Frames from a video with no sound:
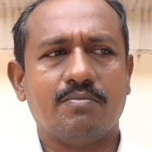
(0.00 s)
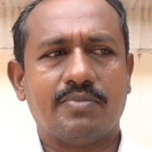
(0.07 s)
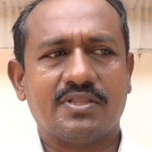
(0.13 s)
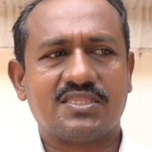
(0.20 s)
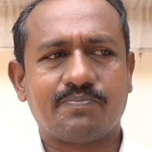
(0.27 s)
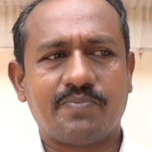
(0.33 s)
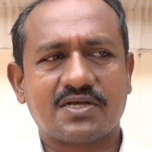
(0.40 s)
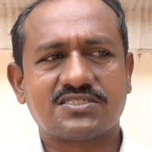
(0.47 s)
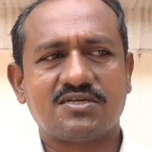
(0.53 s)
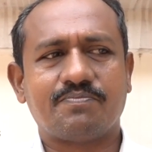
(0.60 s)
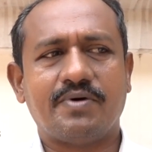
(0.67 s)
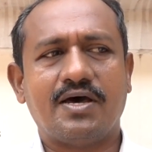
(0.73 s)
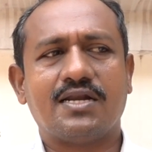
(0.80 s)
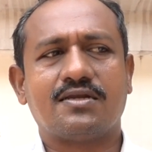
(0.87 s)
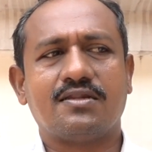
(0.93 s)
ప్రతిపక్ష
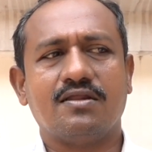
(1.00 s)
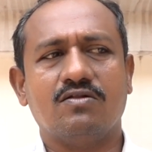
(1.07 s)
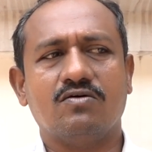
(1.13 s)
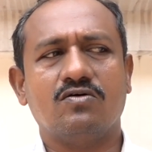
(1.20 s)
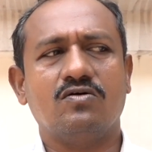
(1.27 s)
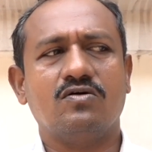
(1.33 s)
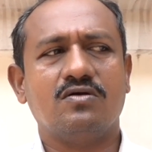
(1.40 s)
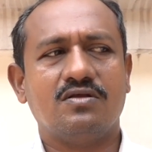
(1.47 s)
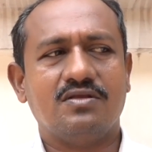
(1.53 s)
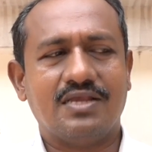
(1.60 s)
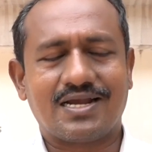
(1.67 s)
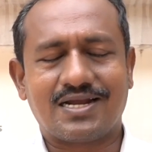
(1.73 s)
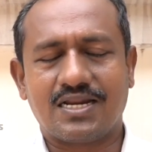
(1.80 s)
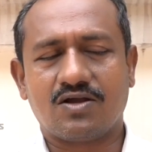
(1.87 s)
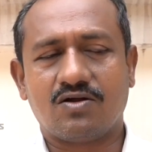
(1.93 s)
పార్టీలు
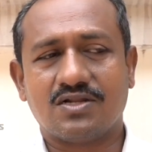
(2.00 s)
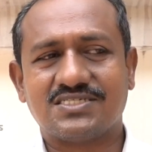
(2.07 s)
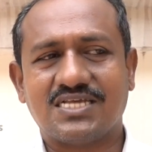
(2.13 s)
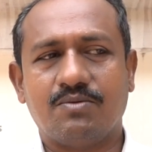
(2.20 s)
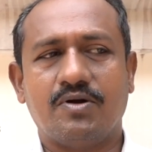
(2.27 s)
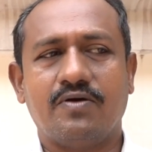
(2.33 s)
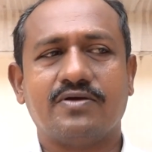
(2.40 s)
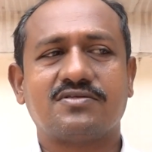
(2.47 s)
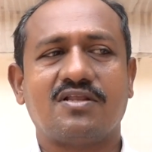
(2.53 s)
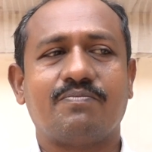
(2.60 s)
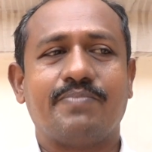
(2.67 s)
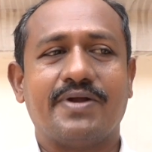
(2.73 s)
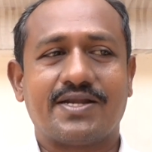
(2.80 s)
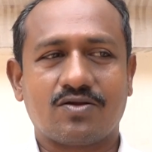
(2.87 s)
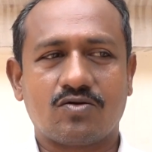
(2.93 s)
ఎక్కడ కూడా సమావేశాలు
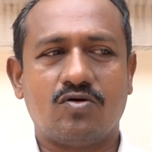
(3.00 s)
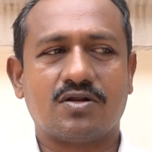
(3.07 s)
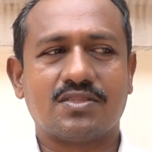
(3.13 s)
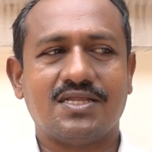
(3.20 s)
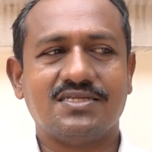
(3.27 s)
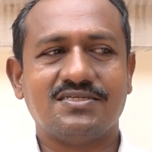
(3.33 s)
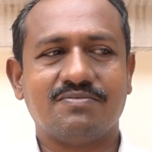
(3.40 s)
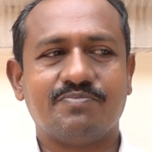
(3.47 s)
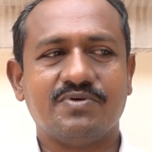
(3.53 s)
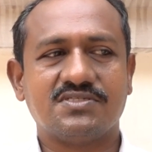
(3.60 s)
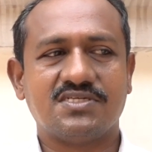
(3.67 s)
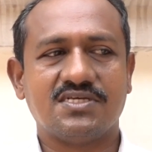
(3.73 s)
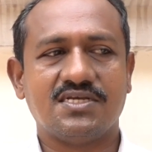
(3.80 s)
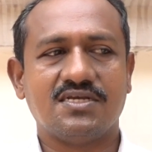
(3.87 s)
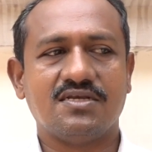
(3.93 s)
పెట్టకూడదని
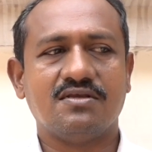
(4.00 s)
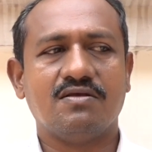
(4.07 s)
చెప్పేసి